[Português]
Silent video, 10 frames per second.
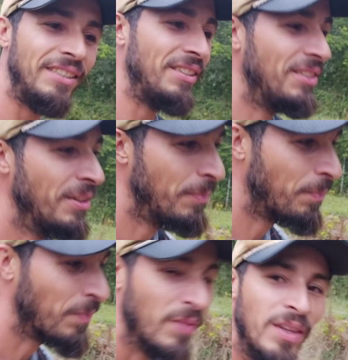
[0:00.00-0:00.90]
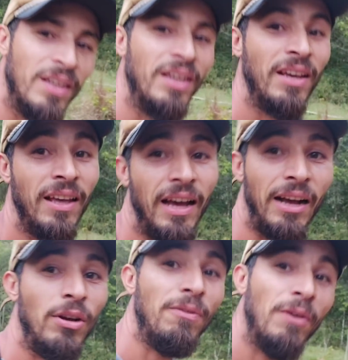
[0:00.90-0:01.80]
né, gente?
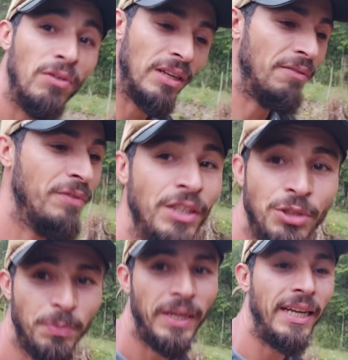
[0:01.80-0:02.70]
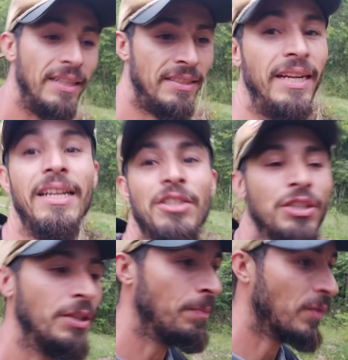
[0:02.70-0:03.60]
Agora falta 20 para
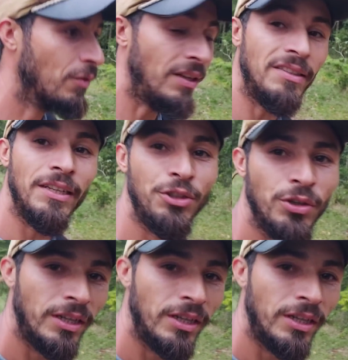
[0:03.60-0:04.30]
7, quase 7